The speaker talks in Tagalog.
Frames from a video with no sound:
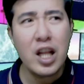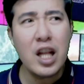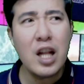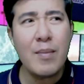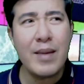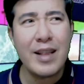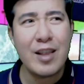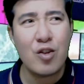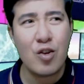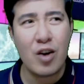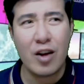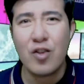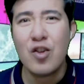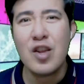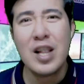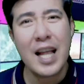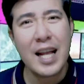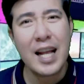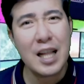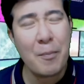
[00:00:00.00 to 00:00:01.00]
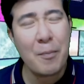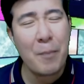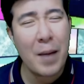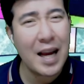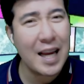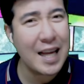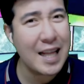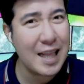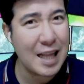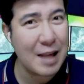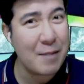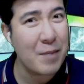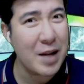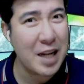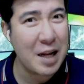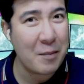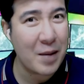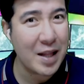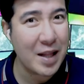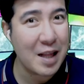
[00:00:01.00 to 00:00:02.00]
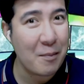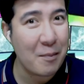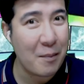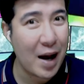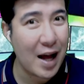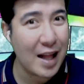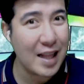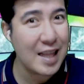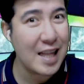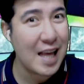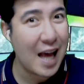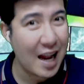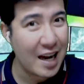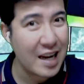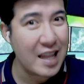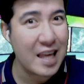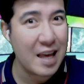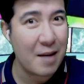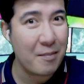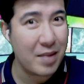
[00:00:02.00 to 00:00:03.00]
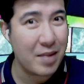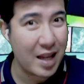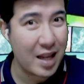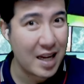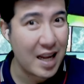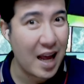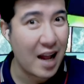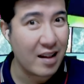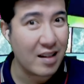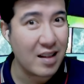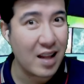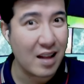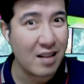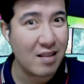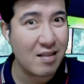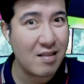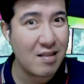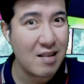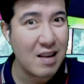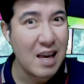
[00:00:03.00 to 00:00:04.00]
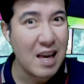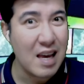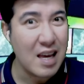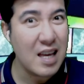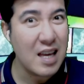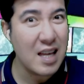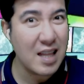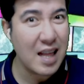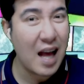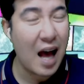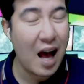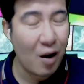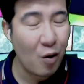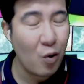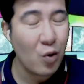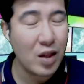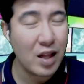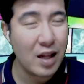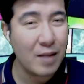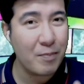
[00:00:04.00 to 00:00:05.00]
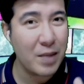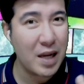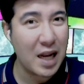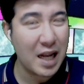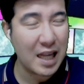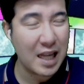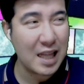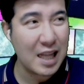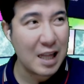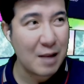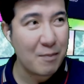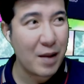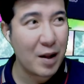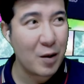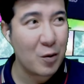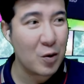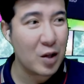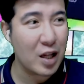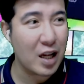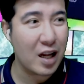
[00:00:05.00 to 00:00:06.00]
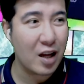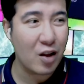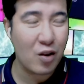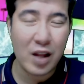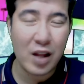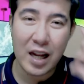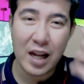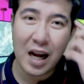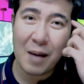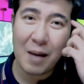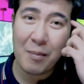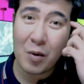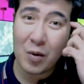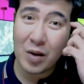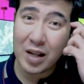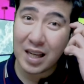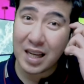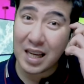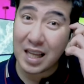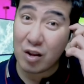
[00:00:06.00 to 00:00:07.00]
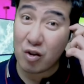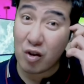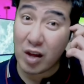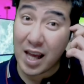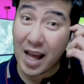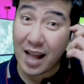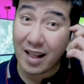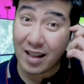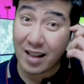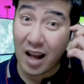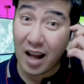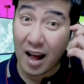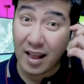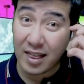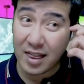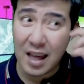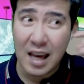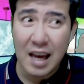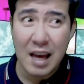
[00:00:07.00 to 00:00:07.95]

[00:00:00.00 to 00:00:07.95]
Hindi naman judge, like napag-isipan ng masama si Andrea Brillantes isa ako sa pinag-isipan ko talaga siya ng about TJ and Kath.